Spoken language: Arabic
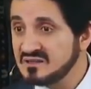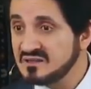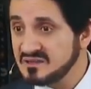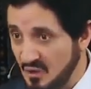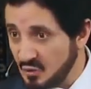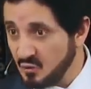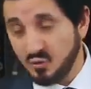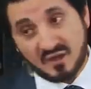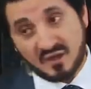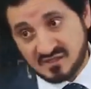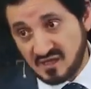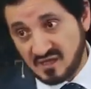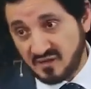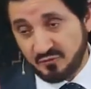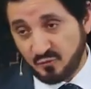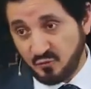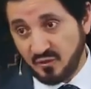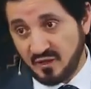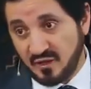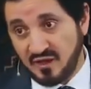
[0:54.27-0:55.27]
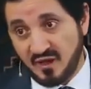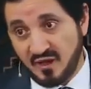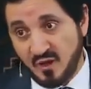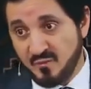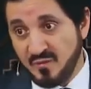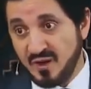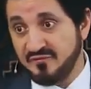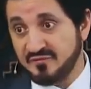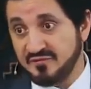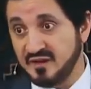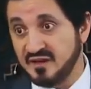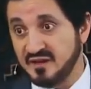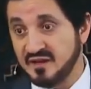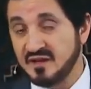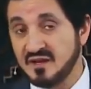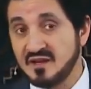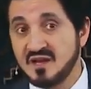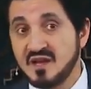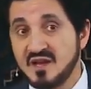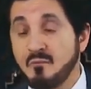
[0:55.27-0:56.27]
يقول أستغفر الله اللهم غفرا
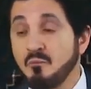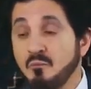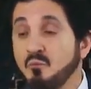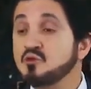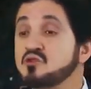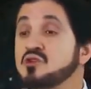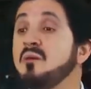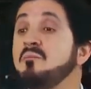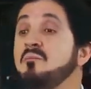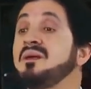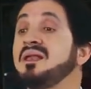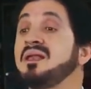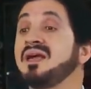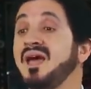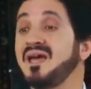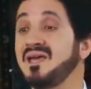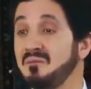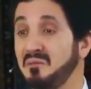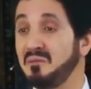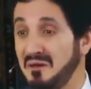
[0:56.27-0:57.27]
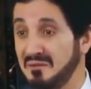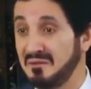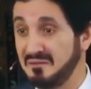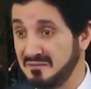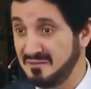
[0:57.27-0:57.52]
مصاب بالخيبة